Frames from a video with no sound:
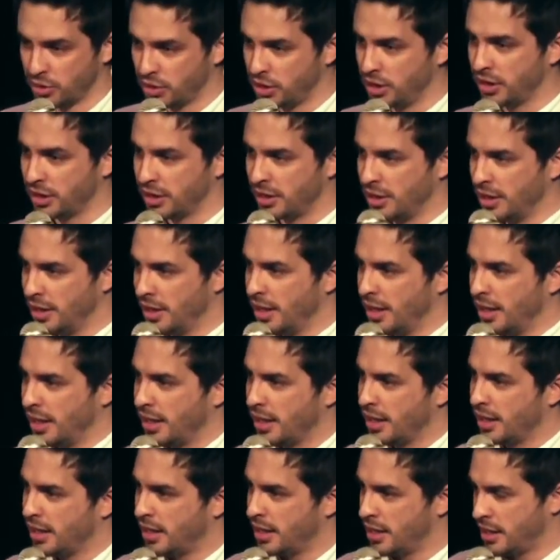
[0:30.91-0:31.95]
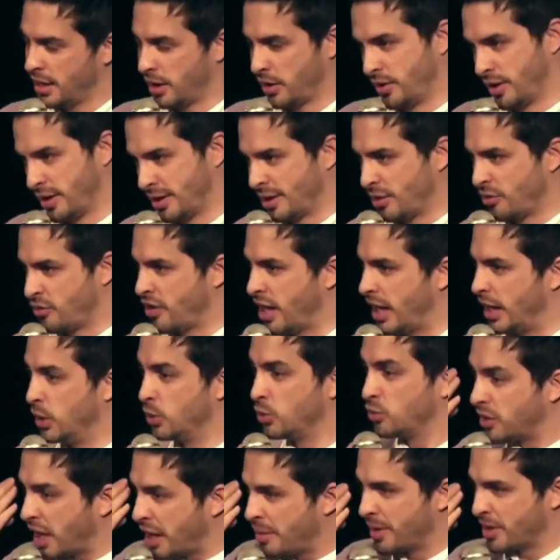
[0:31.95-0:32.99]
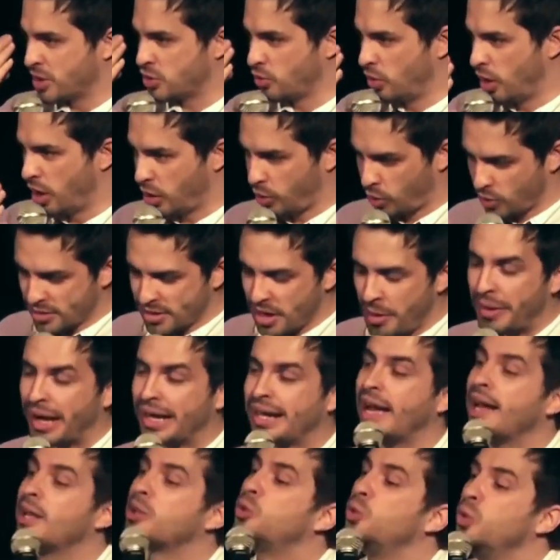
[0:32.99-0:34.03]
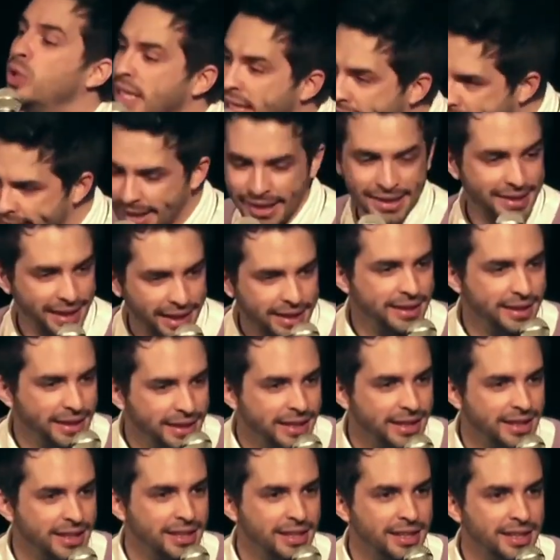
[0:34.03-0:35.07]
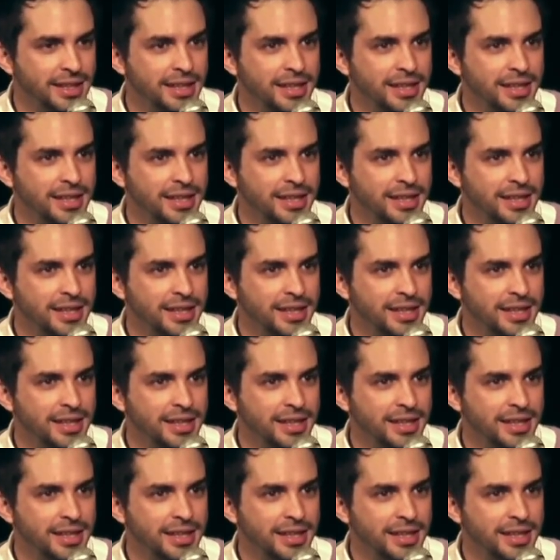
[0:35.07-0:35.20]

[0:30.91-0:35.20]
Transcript: não tinha? Ele agora tá velho, não tem mais o óculos, é uma cartolina que ele lê.